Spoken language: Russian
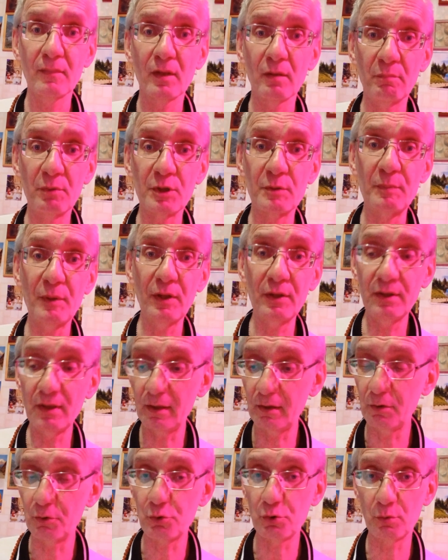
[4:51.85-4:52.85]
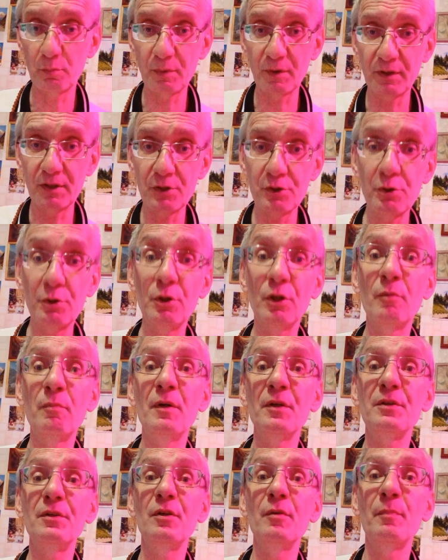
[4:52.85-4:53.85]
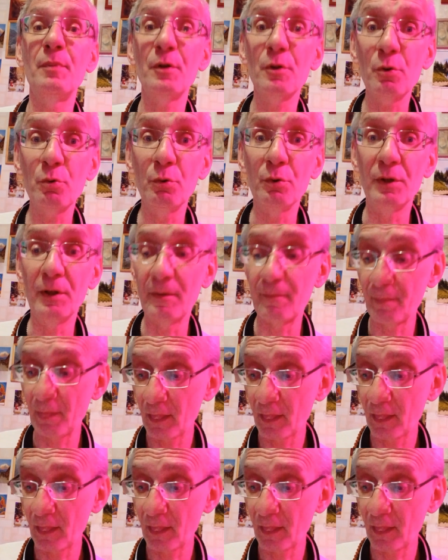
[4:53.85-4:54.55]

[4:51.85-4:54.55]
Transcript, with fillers: беспредельничают по отношению к матери природы.